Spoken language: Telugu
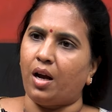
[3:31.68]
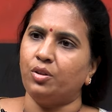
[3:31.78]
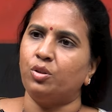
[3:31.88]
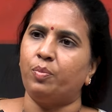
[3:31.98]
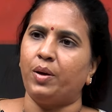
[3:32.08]

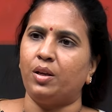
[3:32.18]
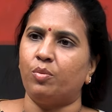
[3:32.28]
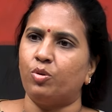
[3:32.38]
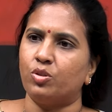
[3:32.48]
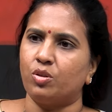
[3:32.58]
ఐదు రూపాయలు
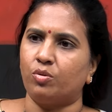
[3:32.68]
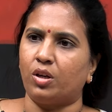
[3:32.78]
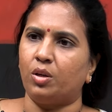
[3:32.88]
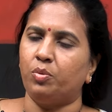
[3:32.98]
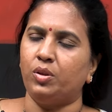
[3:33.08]
భోజనం
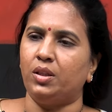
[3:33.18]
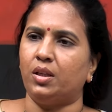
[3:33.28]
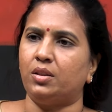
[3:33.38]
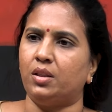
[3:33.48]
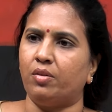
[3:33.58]
కడుపు
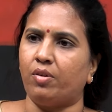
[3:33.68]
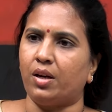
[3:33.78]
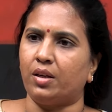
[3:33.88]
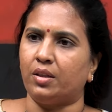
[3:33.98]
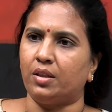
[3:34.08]
నిండా
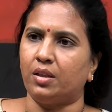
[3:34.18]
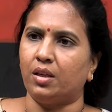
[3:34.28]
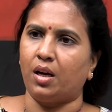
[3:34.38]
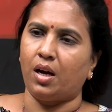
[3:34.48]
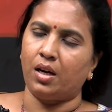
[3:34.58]
తినేవాళ్ళని
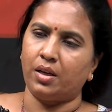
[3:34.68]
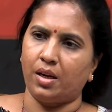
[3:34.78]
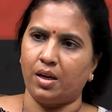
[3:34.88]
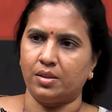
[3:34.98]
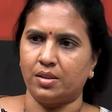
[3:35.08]

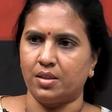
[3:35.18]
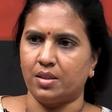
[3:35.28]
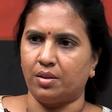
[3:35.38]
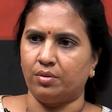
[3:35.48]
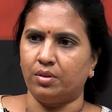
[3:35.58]
వాళ్ళని అలా
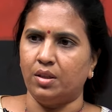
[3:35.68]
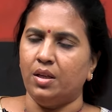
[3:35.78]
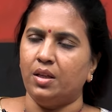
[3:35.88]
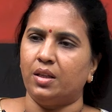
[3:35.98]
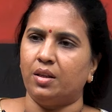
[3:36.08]
చేశాడు
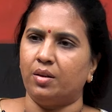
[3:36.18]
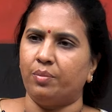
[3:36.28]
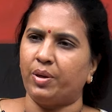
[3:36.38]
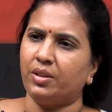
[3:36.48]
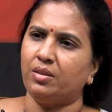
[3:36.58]
ఈ
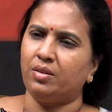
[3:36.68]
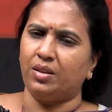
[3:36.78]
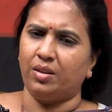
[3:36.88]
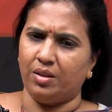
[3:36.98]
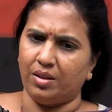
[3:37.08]
ప్రతి
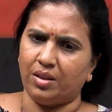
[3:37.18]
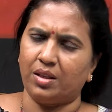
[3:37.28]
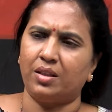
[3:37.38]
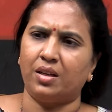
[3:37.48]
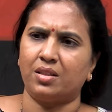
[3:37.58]

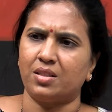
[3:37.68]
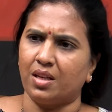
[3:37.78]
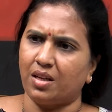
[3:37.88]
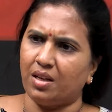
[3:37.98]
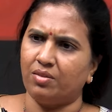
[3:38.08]
ఇంకా
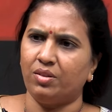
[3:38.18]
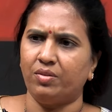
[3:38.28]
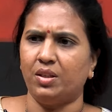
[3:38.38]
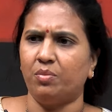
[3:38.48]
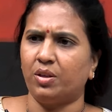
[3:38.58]
డ్రగ్సే కానివ్వండి
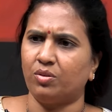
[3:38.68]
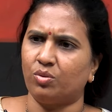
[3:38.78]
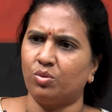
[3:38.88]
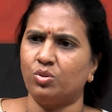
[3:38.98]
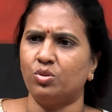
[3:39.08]
ఇవన్నీ మనం
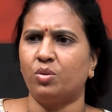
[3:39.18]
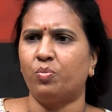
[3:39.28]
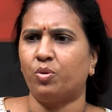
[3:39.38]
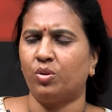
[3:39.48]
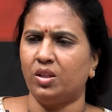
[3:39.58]
రోజు
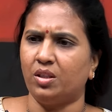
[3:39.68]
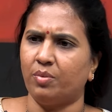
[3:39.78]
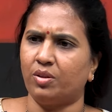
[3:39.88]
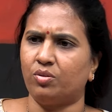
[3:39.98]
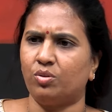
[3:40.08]
చెప్పుకునేదే
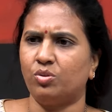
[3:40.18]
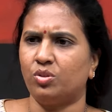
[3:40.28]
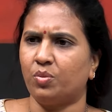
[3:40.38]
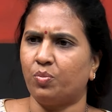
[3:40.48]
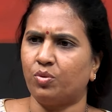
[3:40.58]
మనం రోజు
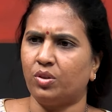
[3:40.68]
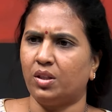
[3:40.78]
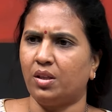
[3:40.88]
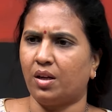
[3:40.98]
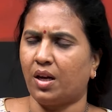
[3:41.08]

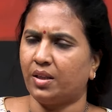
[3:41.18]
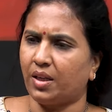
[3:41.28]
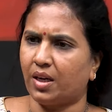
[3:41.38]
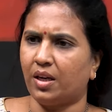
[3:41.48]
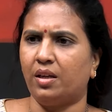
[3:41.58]
చెప్పుకునేదే కానీ
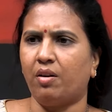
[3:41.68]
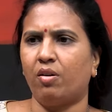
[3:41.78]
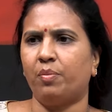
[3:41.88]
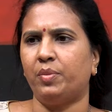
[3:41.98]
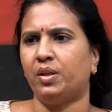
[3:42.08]
ఎక్కడ
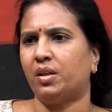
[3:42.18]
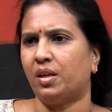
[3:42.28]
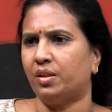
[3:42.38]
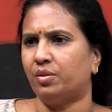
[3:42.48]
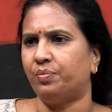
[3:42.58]
డెవలప్మెంట్
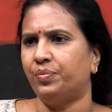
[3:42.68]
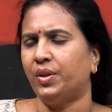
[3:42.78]
లేదు